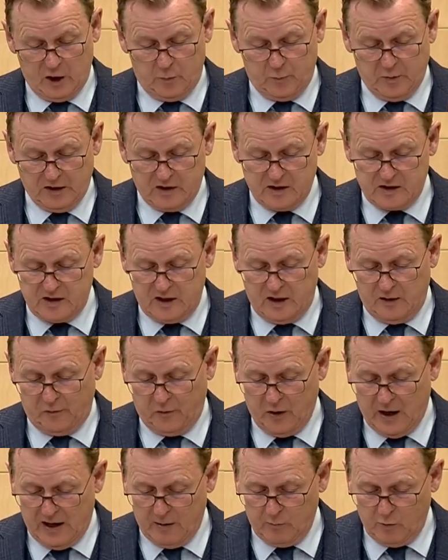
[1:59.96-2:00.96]
Ich bitte
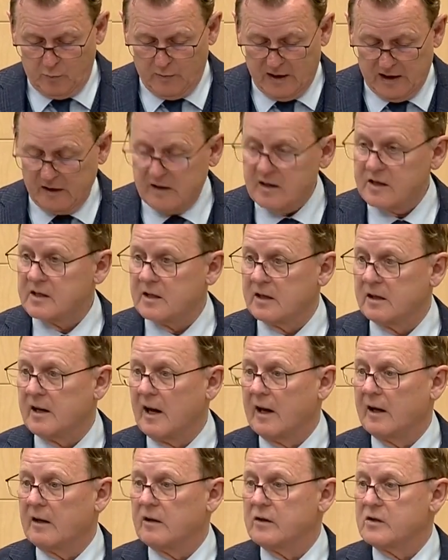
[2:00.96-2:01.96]
Sie, für einen Moment des
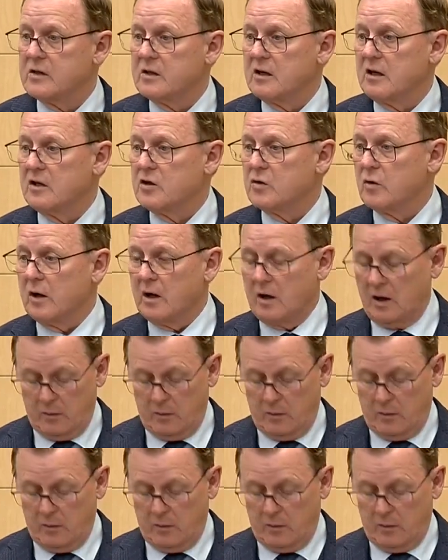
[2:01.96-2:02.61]
Gedenkens sich zu